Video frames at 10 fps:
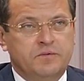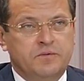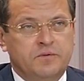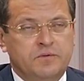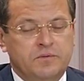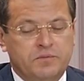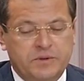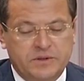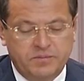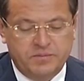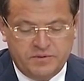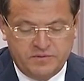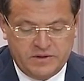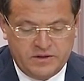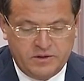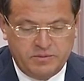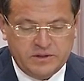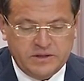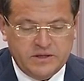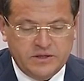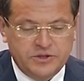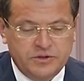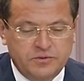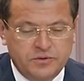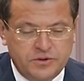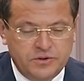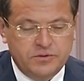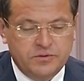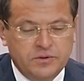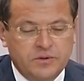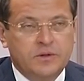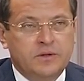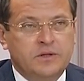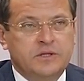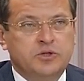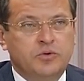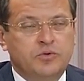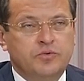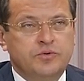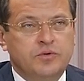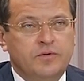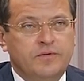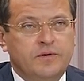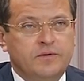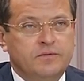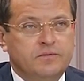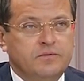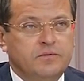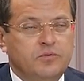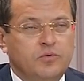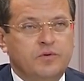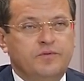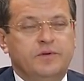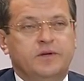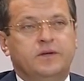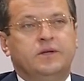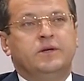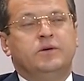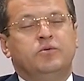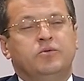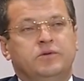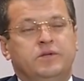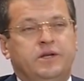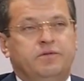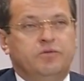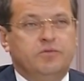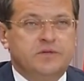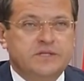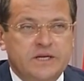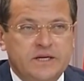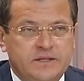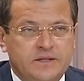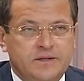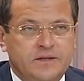э, по ТП-2 Альберта Хадша. Очень достойные условия уровня деревни универсиады.